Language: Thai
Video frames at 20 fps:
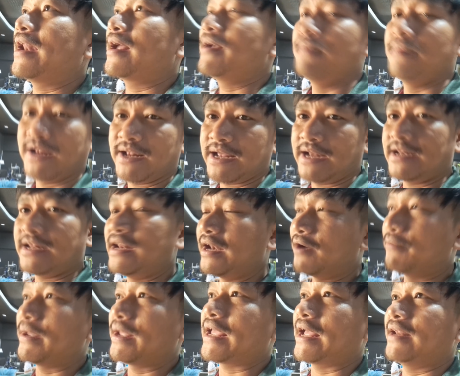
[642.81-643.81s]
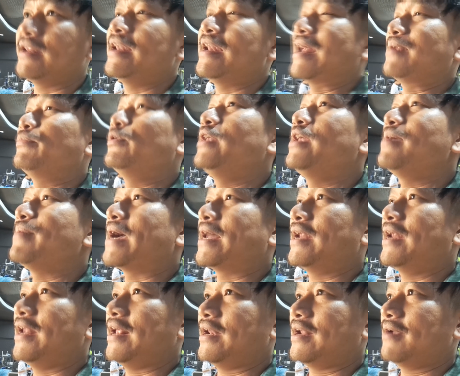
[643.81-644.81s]
นะครับเหมือนกันที่เราไปแข่งที่ราชบุรีมา
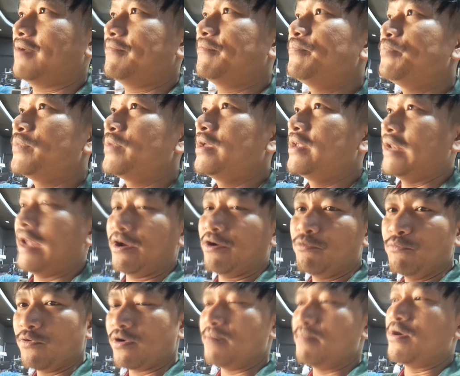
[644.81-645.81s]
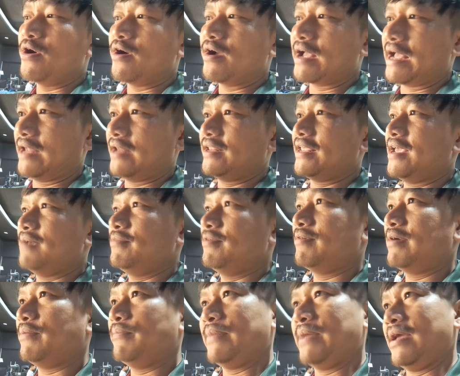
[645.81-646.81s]
นั่นแหละนะครับนะคุณหมูก็มองอ่านเกมแล้ว
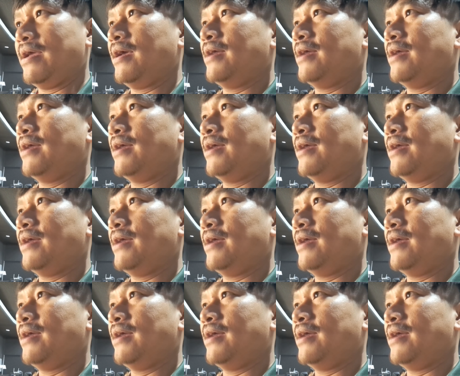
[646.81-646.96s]
ว่าแหม